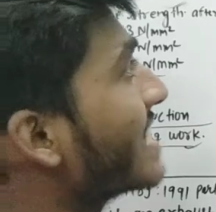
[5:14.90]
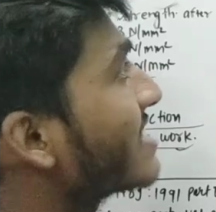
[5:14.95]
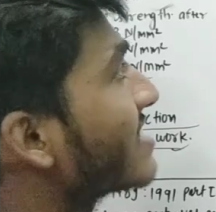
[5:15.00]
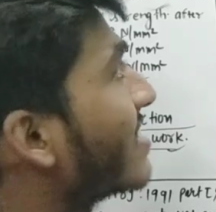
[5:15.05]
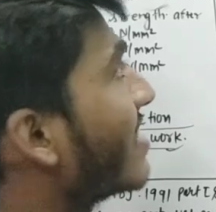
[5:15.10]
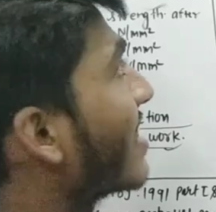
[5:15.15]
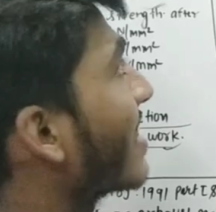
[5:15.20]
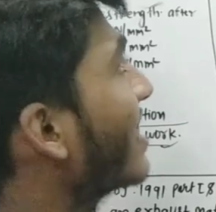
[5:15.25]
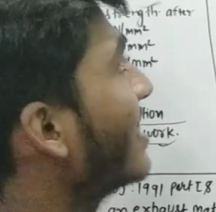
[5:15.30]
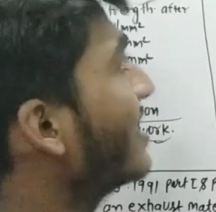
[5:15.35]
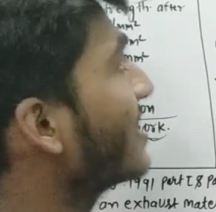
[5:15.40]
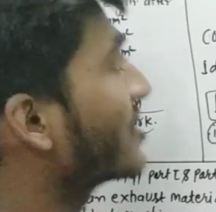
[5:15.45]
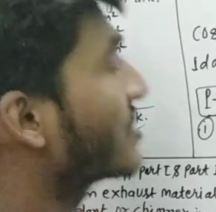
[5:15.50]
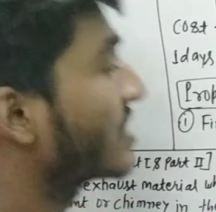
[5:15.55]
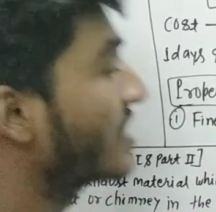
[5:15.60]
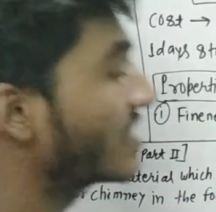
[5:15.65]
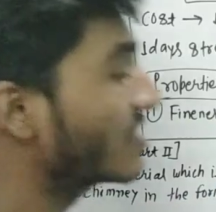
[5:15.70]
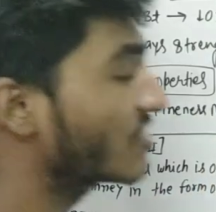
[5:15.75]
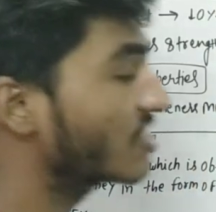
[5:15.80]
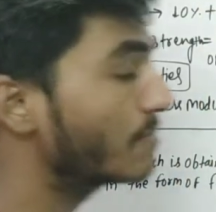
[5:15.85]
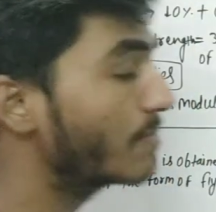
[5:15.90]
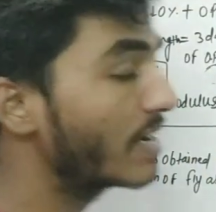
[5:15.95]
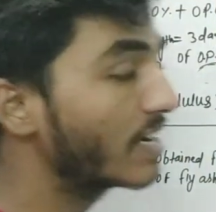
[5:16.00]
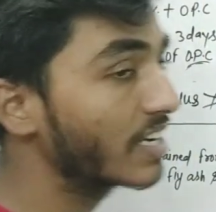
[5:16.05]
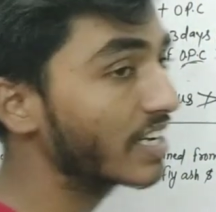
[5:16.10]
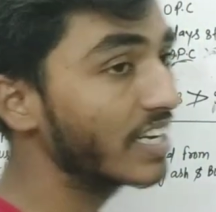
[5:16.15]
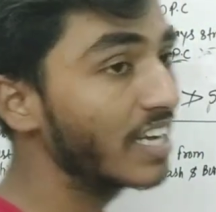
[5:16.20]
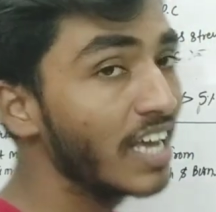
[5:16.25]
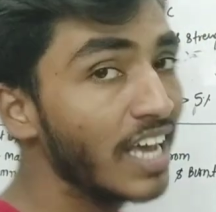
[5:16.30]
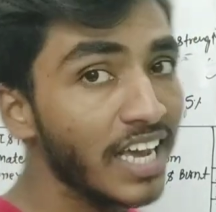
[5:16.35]
एज अर्ली स्ट्रेंथ
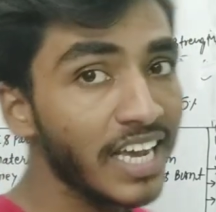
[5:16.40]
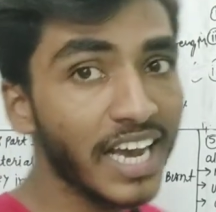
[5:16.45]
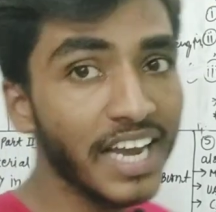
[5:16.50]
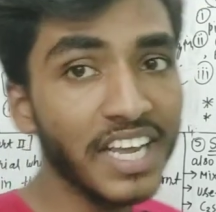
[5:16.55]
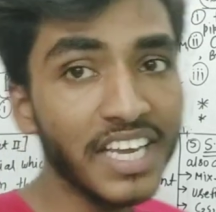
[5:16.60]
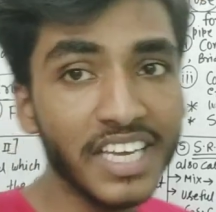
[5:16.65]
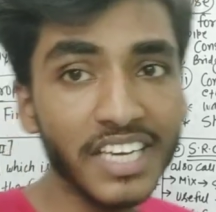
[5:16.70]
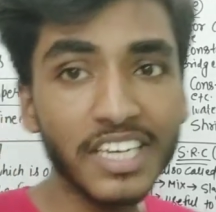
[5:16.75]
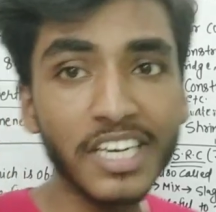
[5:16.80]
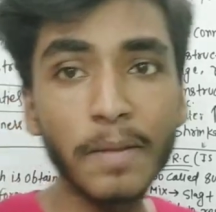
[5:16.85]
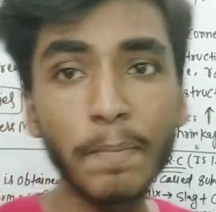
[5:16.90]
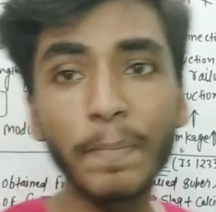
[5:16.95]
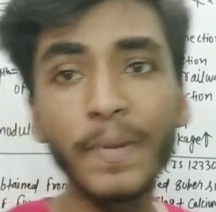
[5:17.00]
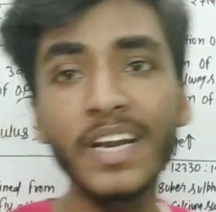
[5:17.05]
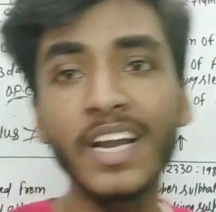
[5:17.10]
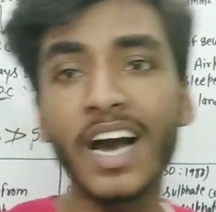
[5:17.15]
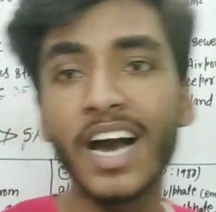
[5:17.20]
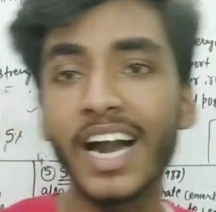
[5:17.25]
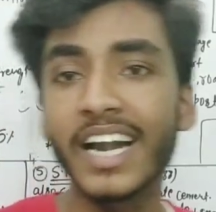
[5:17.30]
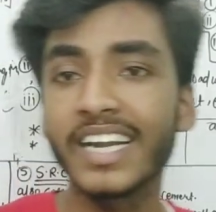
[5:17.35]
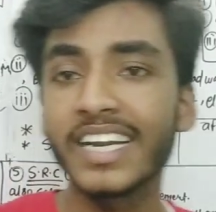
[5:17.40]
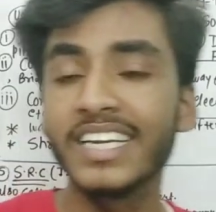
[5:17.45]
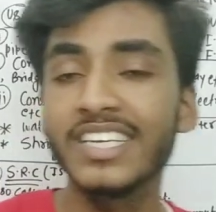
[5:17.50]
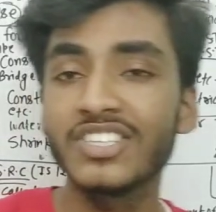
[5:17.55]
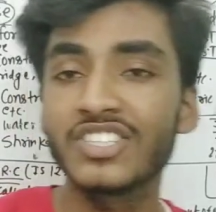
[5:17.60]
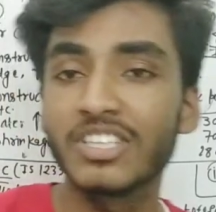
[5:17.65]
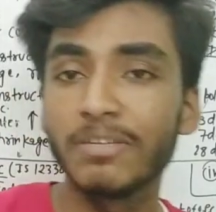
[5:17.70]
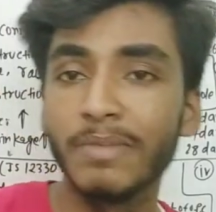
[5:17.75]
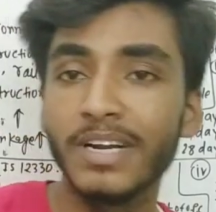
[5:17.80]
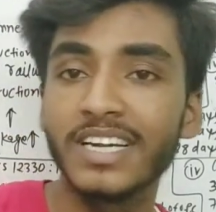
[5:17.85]
सीमेंट यानी कि रेपिड
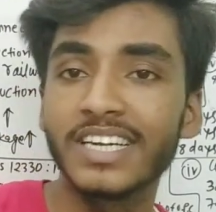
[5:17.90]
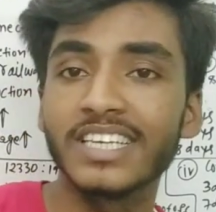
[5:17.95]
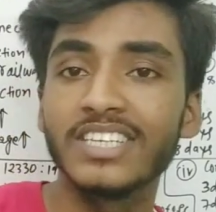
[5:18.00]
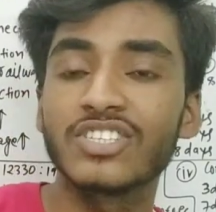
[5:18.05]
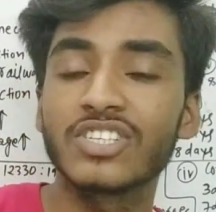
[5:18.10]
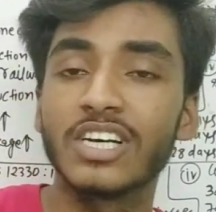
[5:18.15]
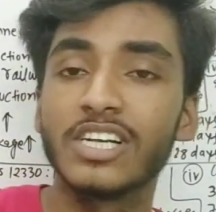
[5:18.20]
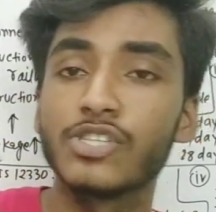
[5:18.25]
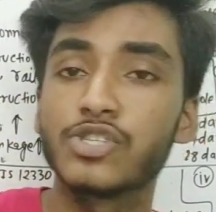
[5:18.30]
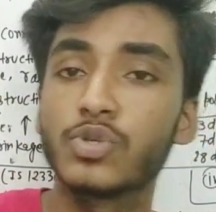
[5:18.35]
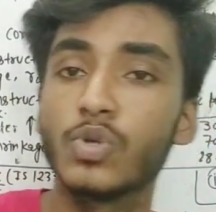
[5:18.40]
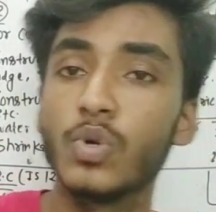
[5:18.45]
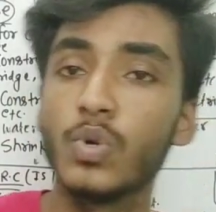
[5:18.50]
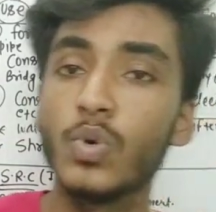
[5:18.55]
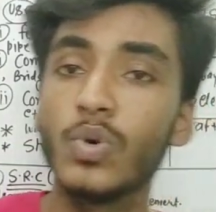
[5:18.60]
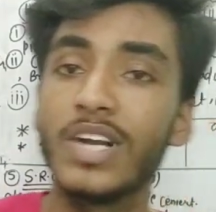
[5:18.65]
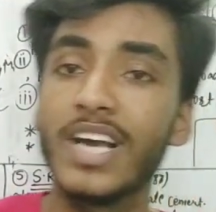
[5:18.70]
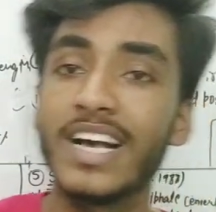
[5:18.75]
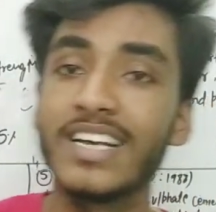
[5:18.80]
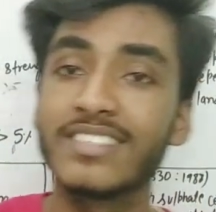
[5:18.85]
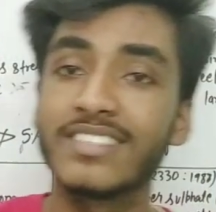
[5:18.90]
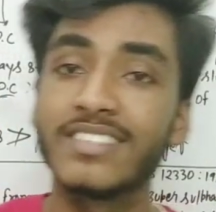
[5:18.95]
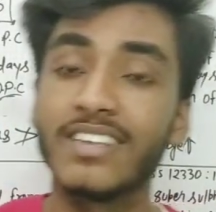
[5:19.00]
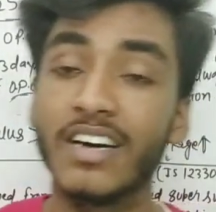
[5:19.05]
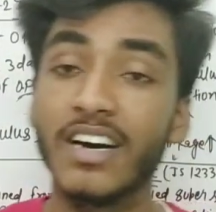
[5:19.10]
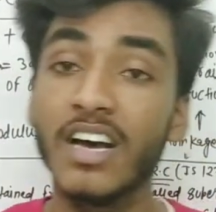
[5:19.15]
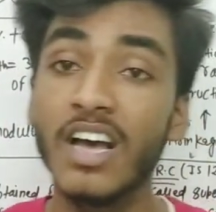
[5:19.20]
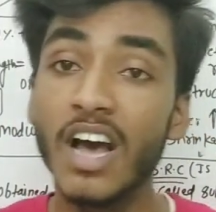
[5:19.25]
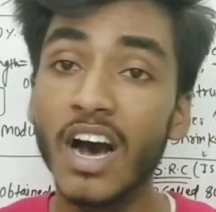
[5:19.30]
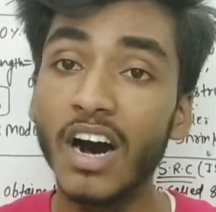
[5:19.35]
हार्डनिंग सीमेंट इज ऑल्सो नोन एज
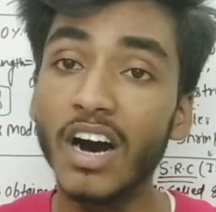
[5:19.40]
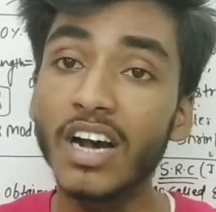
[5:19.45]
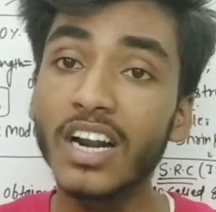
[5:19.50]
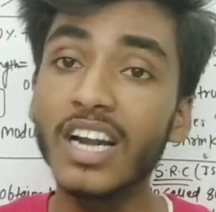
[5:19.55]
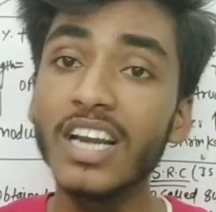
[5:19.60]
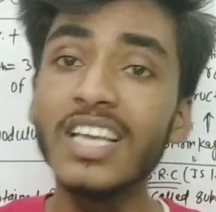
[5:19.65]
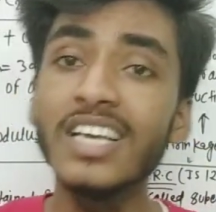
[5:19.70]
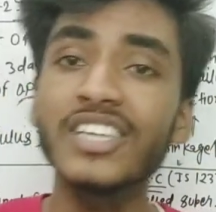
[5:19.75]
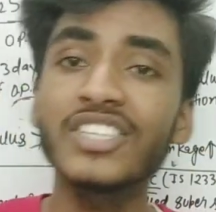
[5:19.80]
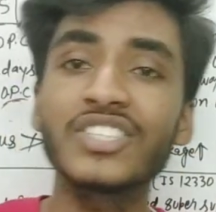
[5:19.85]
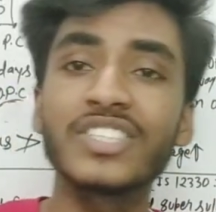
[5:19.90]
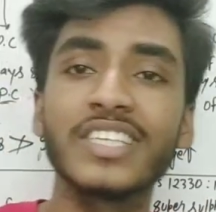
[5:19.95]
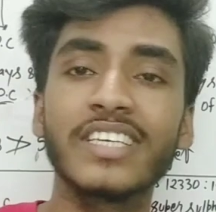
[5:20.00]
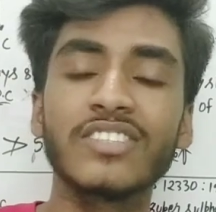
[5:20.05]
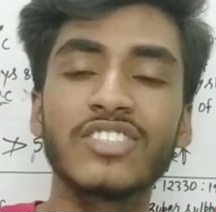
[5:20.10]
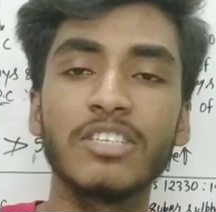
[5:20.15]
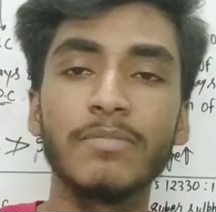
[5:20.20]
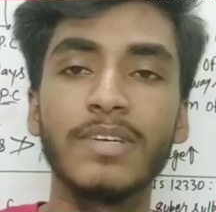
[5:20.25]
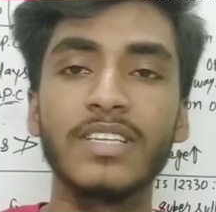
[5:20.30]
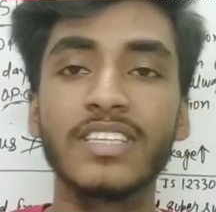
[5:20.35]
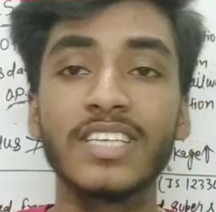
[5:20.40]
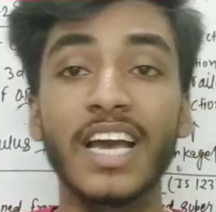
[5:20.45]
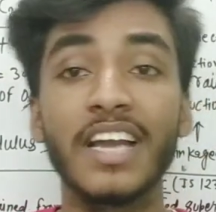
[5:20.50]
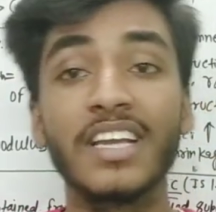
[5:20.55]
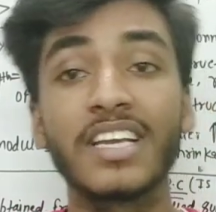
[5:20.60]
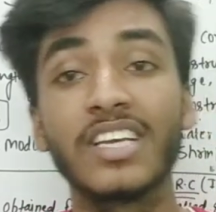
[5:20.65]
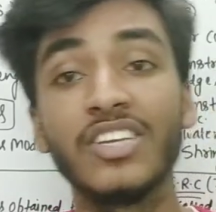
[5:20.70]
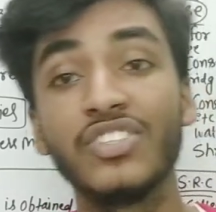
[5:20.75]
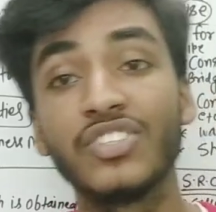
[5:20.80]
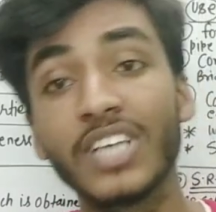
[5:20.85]
द अर्ली स्ट्रेंथ सीमेंट
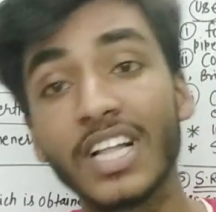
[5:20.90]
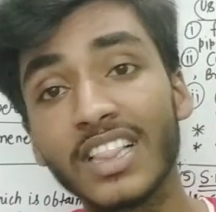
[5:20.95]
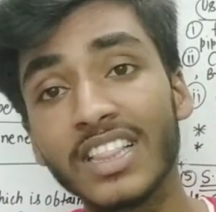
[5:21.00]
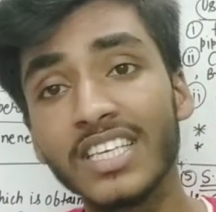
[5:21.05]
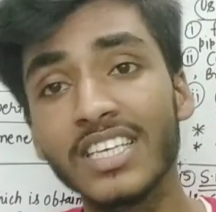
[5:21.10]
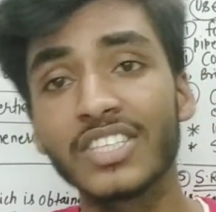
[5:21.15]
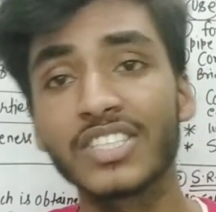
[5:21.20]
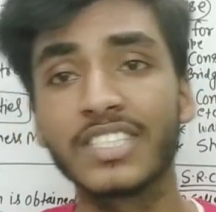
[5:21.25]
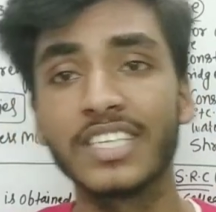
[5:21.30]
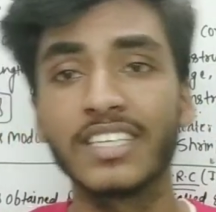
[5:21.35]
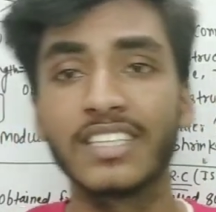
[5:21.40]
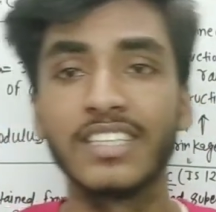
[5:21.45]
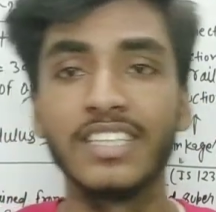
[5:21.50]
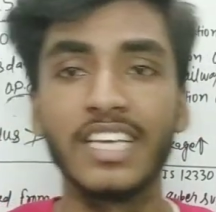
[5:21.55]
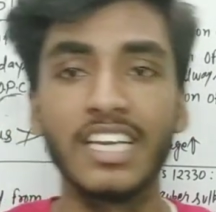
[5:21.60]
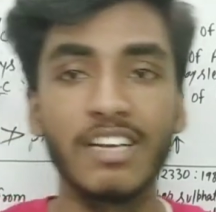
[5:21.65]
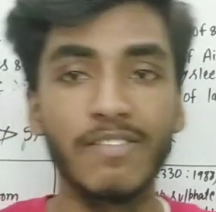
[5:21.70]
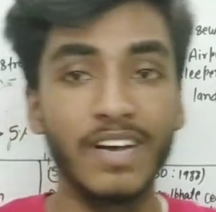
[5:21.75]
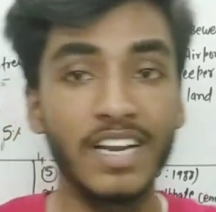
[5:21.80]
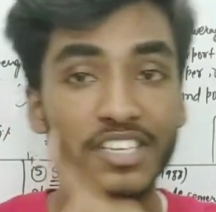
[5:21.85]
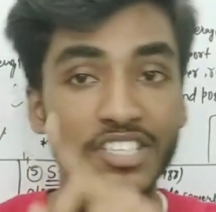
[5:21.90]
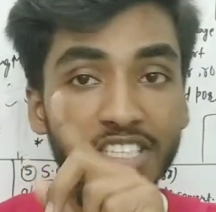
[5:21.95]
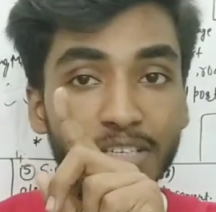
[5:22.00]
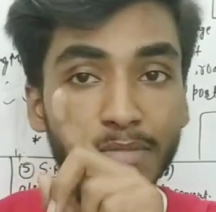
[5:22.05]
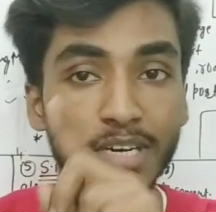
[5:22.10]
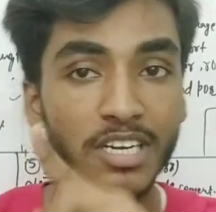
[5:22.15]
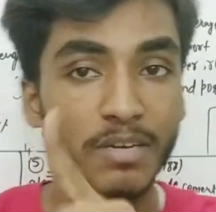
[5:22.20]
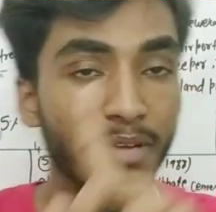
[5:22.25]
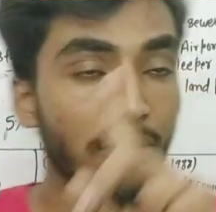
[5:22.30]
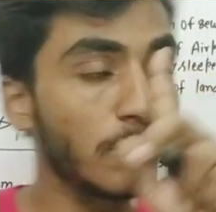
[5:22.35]
यानी कि जल्दी स्ट्रेंथ देने वाला
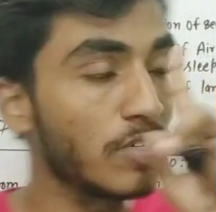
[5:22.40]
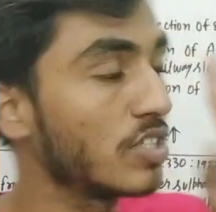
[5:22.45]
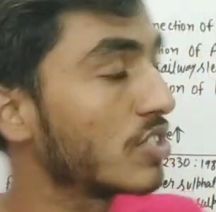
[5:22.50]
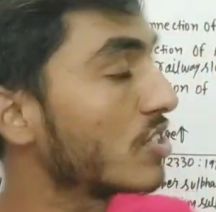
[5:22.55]
सीमेंट हम